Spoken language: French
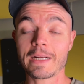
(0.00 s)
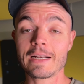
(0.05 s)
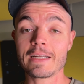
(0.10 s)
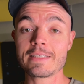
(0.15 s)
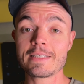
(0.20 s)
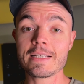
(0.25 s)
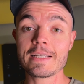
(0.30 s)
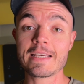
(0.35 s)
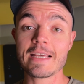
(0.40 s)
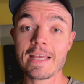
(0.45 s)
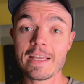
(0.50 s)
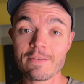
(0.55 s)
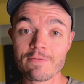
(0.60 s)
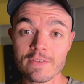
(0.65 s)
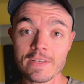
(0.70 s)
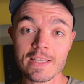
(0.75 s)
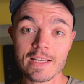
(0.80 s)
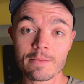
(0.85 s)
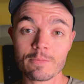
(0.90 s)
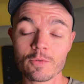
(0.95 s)
classique,
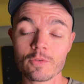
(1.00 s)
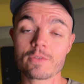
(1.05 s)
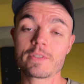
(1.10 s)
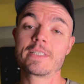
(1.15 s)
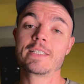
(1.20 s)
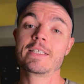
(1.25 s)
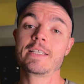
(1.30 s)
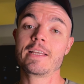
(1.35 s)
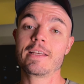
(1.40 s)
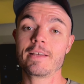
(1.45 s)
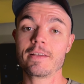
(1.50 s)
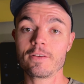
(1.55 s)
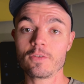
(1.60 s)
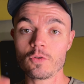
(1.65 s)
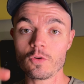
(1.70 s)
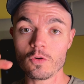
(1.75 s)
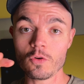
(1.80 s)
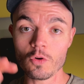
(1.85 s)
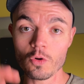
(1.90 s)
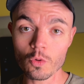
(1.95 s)
évidemment, c'est
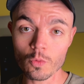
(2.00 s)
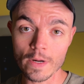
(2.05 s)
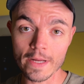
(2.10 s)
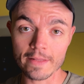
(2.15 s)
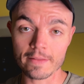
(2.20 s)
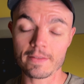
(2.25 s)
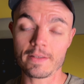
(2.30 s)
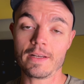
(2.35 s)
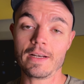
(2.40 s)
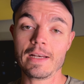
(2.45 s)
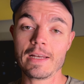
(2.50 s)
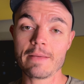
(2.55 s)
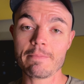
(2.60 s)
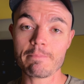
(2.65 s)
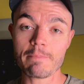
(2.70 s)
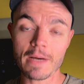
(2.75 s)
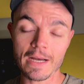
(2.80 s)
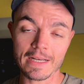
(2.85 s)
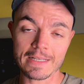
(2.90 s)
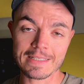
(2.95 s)
le low-end, les
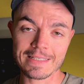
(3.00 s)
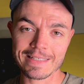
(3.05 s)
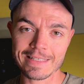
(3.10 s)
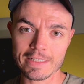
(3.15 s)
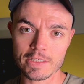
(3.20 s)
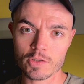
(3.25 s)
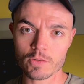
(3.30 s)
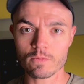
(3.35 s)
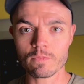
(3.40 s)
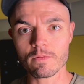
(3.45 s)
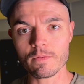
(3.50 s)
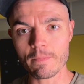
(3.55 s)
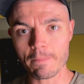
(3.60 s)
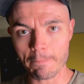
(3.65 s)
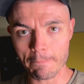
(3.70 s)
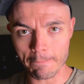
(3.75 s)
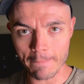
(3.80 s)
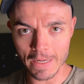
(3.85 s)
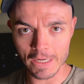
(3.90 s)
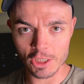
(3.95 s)
basses qui sont
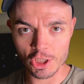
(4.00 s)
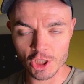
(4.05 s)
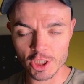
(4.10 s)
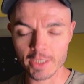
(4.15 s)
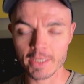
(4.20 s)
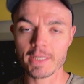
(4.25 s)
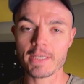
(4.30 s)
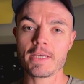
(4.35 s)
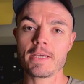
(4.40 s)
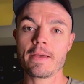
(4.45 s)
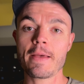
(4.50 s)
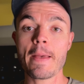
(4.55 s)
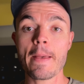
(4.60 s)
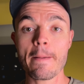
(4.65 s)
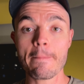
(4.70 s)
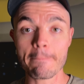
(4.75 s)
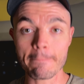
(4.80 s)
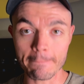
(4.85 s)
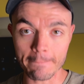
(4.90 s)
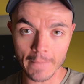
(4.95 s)
mal gérées,
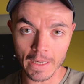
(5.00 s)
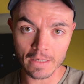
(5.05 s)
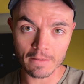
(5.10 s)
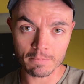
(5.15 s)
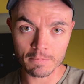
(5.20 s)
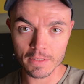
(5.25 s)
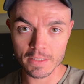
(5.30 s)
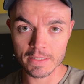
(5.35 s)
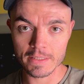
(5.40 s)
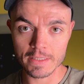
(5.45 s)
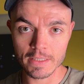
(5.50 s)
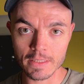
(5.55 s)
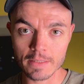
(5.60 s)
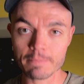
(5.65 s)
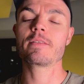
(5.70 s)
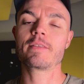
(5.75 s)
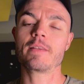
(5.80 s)
mal mixées.